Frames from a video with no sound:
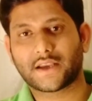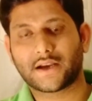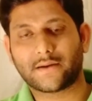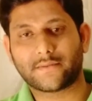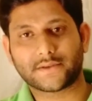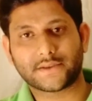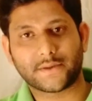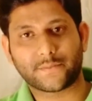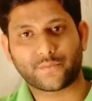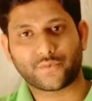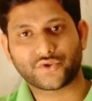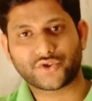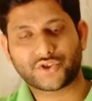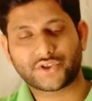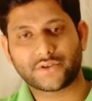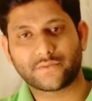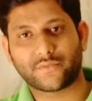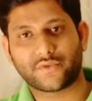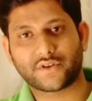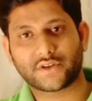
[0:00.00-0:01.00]
আমাদের
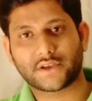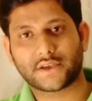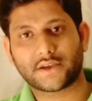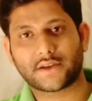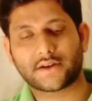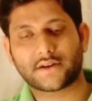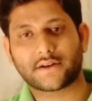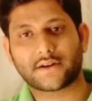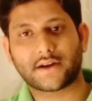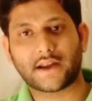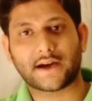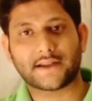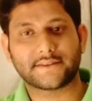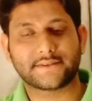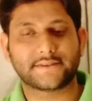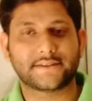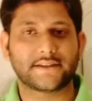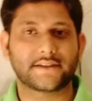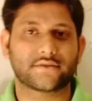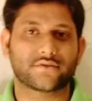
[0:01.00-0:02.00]
পশ্চিমবঙ্গের
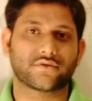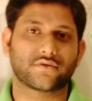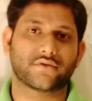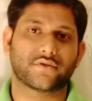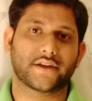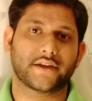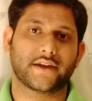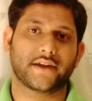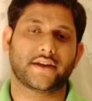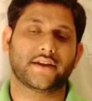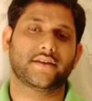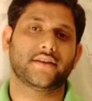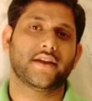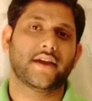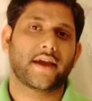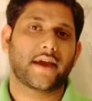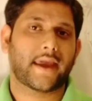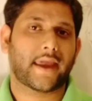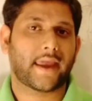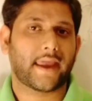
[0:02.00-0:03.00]
রাজ্যের তুলনায় এই
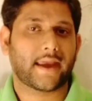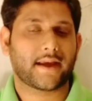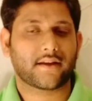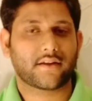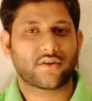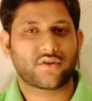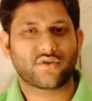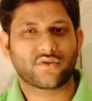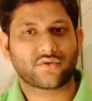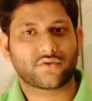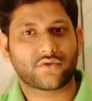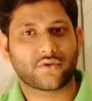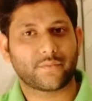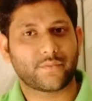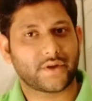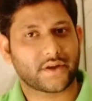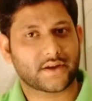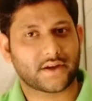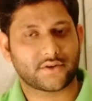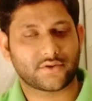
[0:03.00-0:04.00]
এক লক্ষ
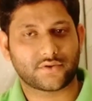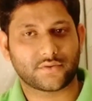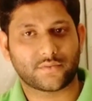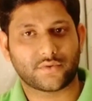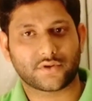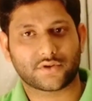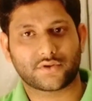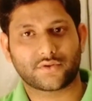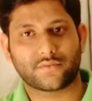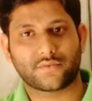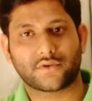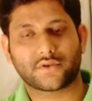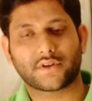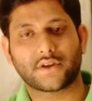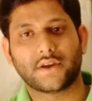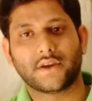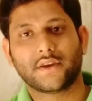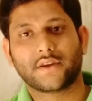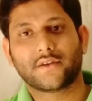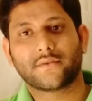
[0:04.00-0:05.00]
বেকার যুবক যুবক
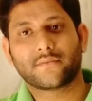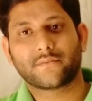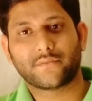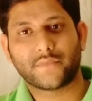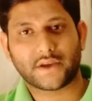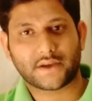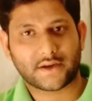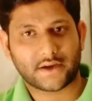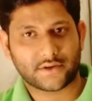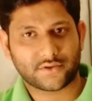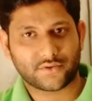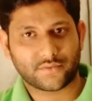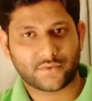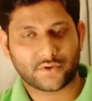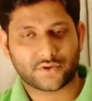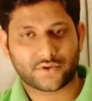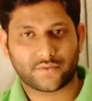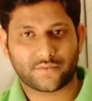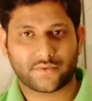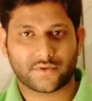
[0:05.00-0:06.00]
বেকার
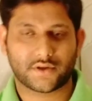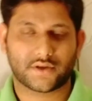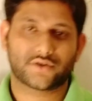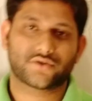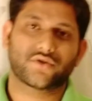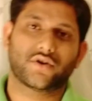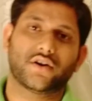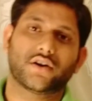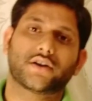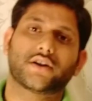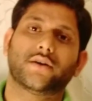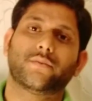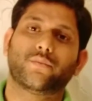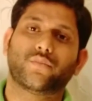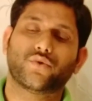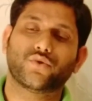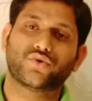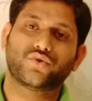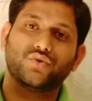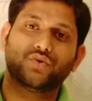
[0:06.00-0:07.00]
যুবক যুবকের সংখ্যা
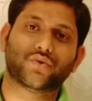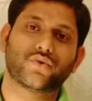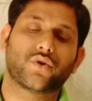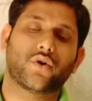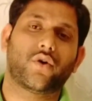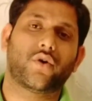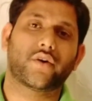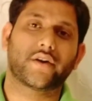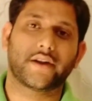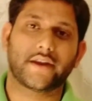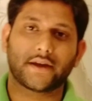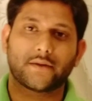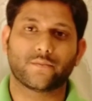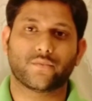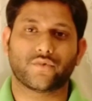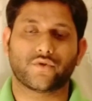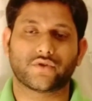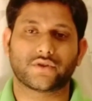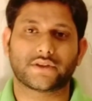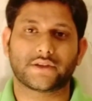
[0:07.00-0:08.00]
প্রচুর অনেক
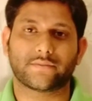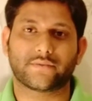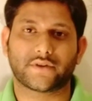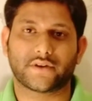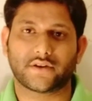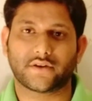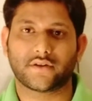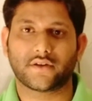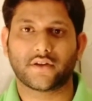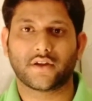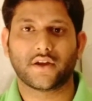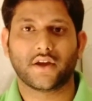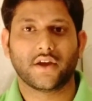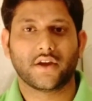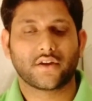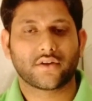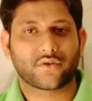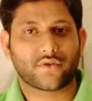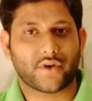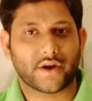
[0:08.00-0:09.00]
বলতে পারেন
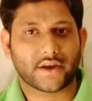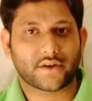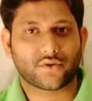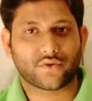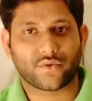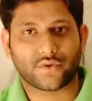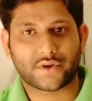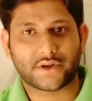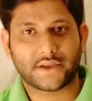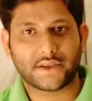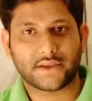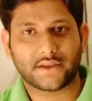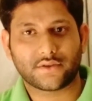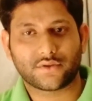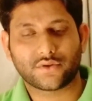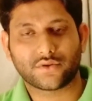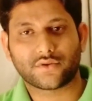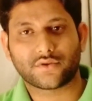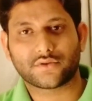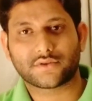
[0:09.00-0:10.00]
কয়েক কোটি
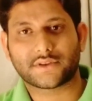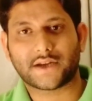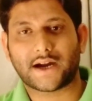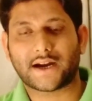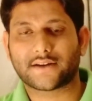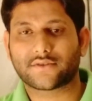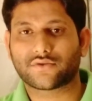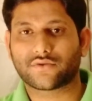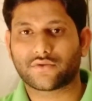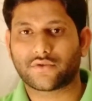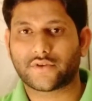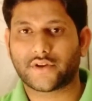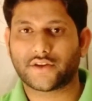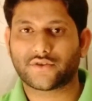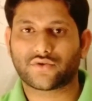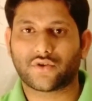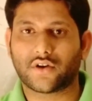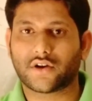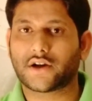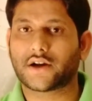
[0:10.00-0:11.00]
তো তার
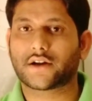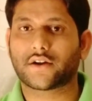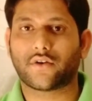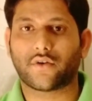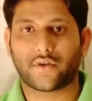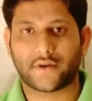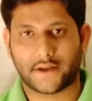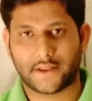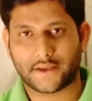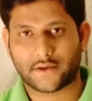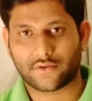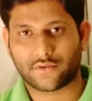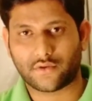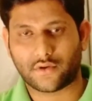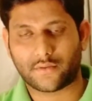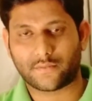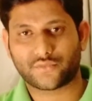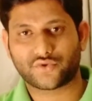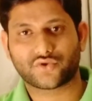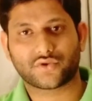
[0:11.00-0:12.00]
তুলনায় সংখ্যাটা অনেক
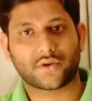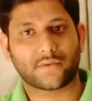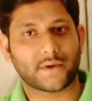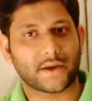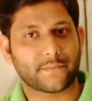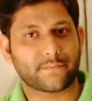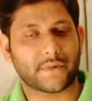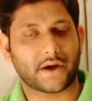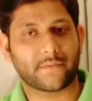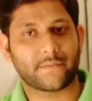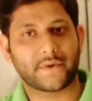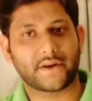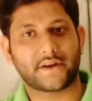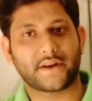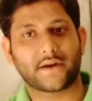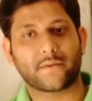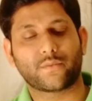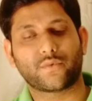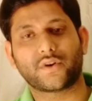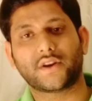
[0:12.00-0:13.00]
কম সবাই পাবেন
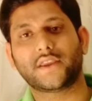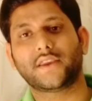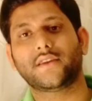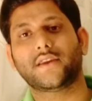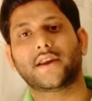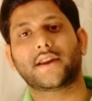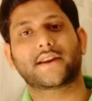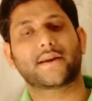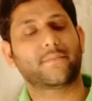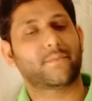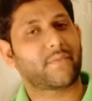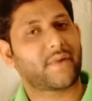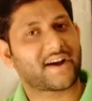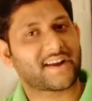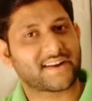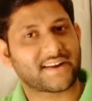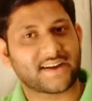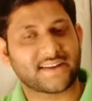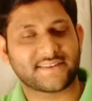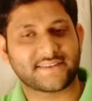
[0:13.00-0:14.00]
না বলেই এটা
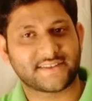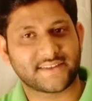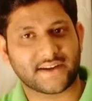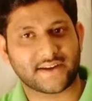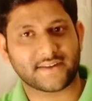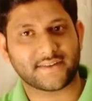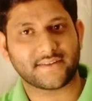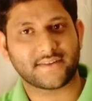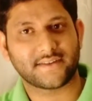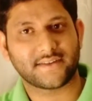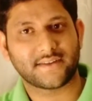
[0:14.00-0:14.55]
মানা যায়